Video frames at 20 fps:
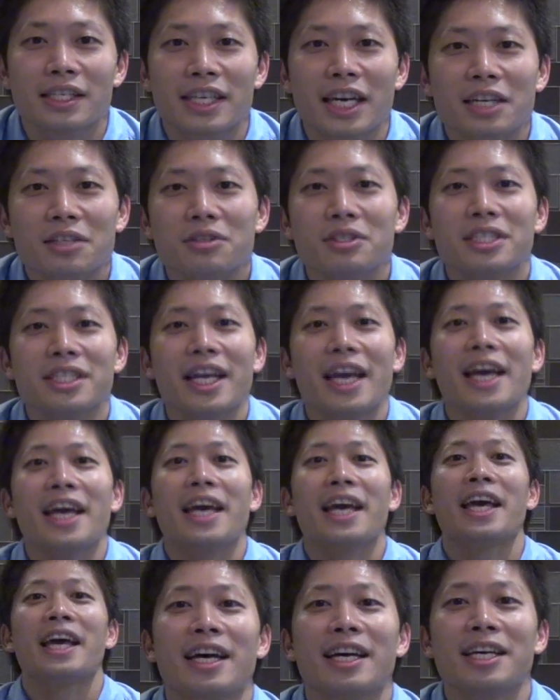逆に
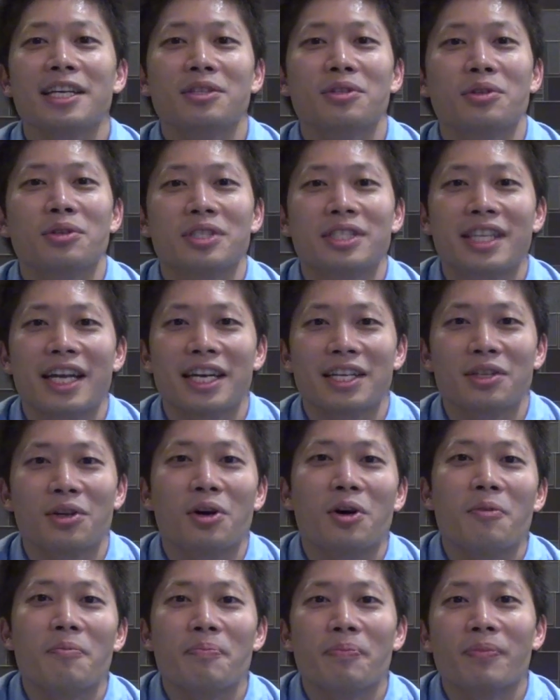ねダイエットしたい
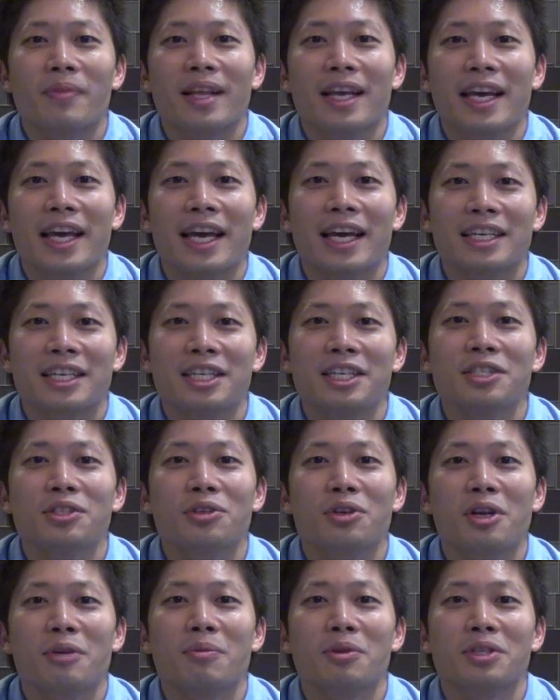と、えー、筋
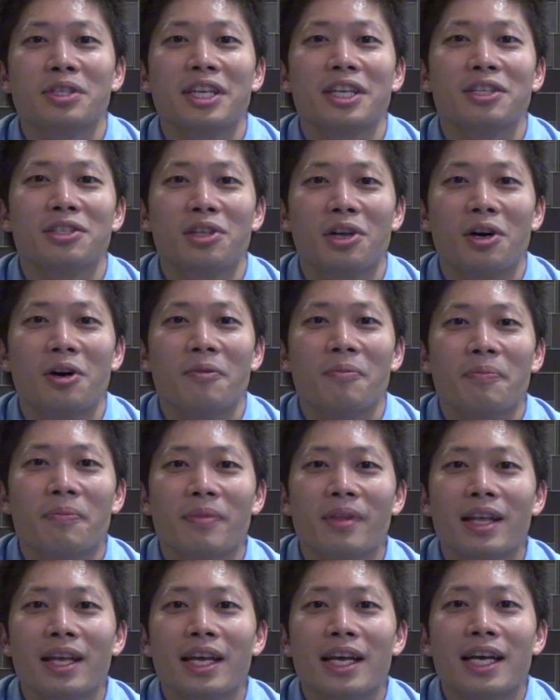トレもしてると
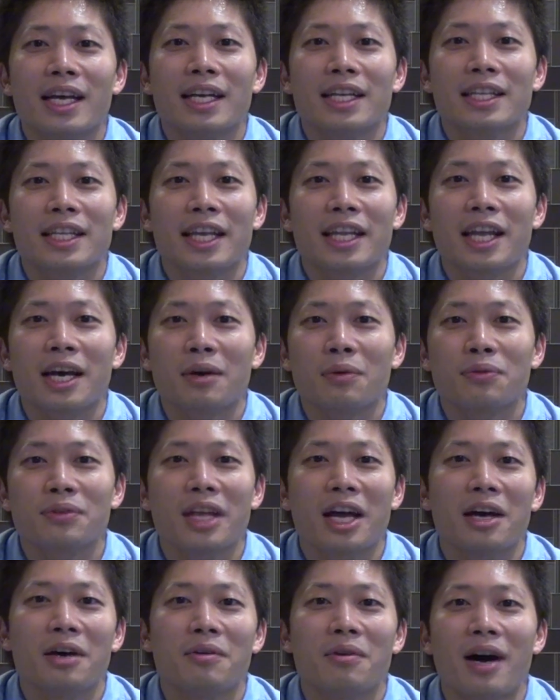ただ普
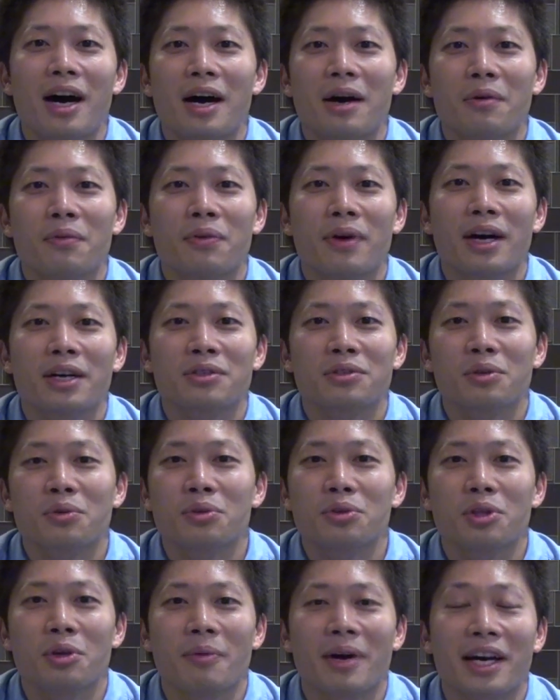段は
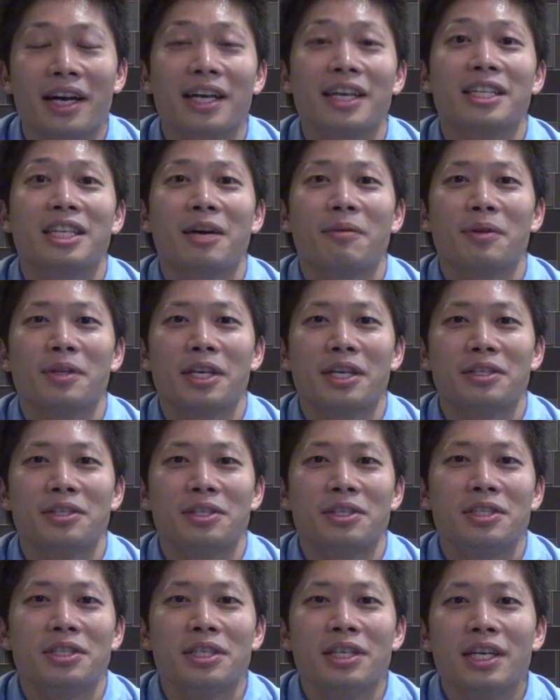ファーストフードばっかり食べて
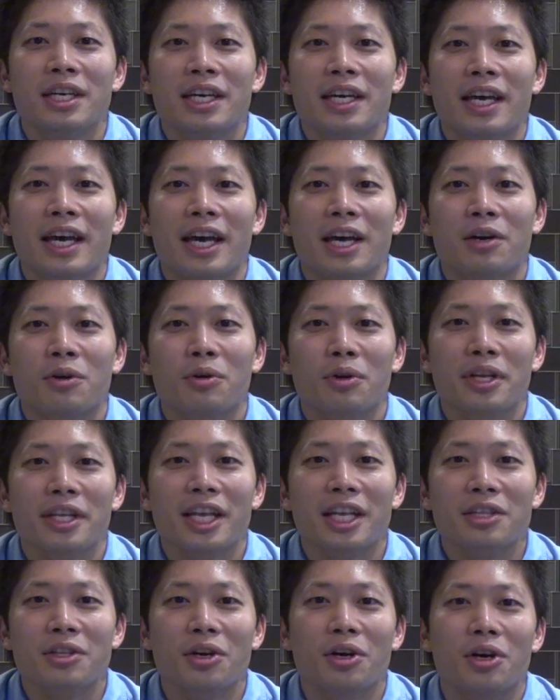る、えー、これ
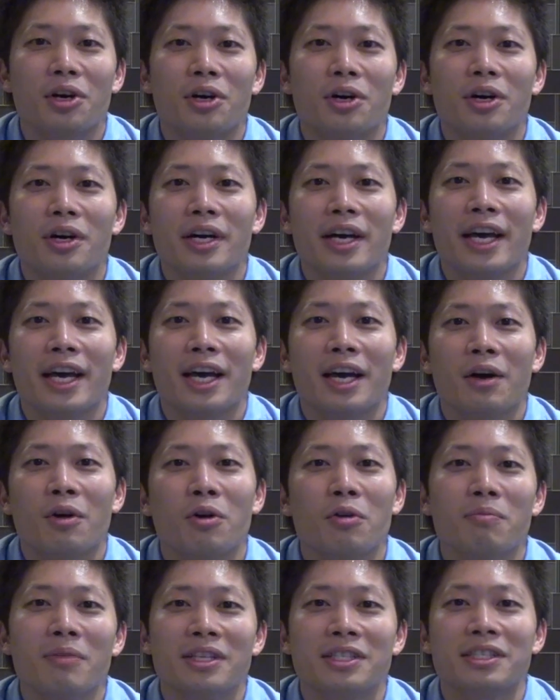だと、えー、
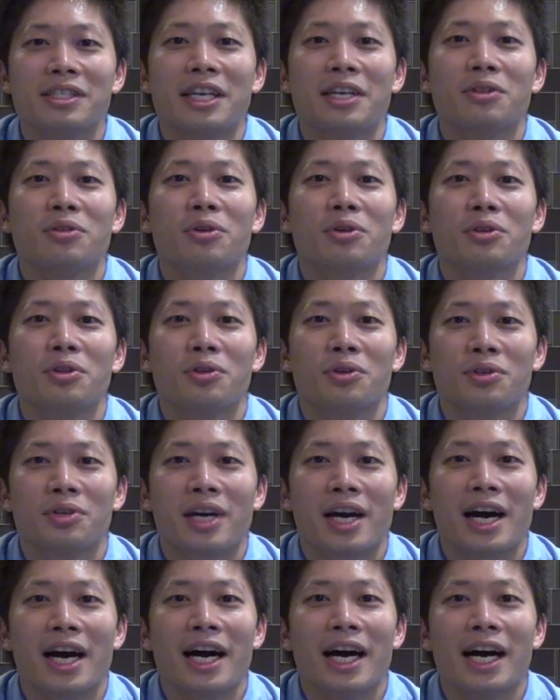本末転倒とい
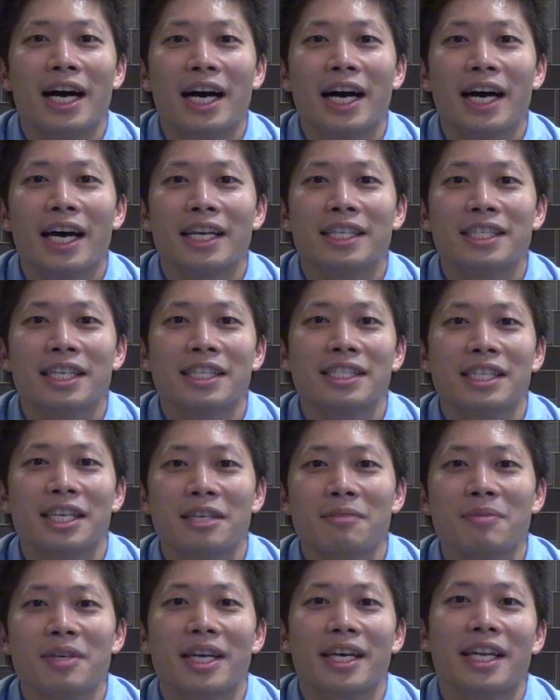うか、えー、全
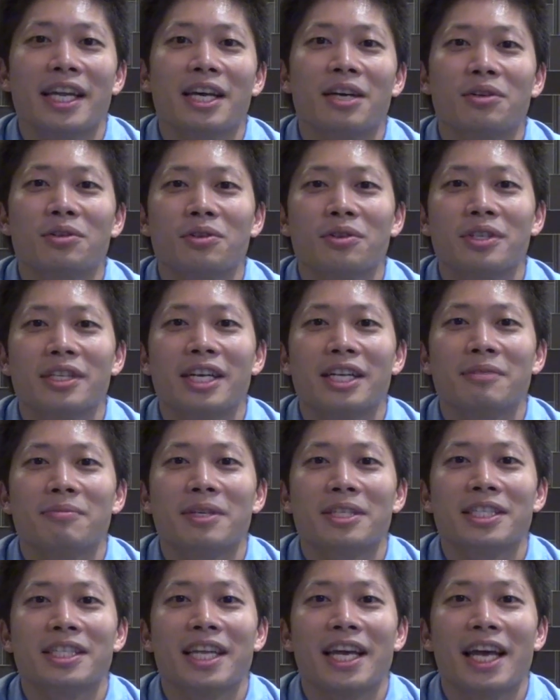然意味がないことになり
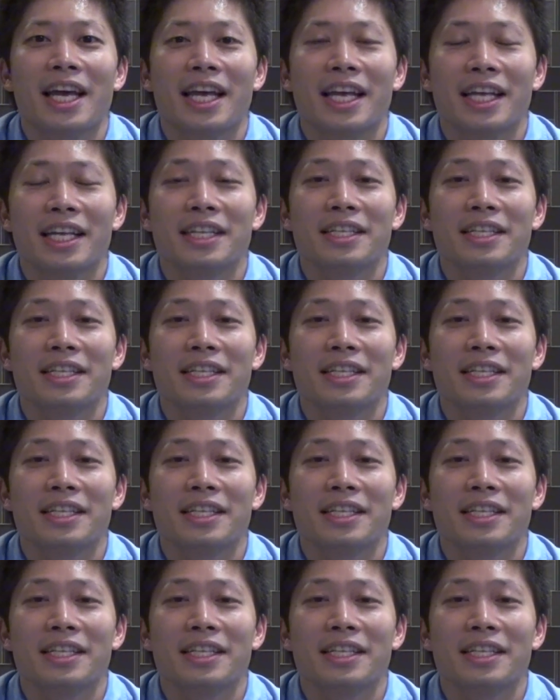ますね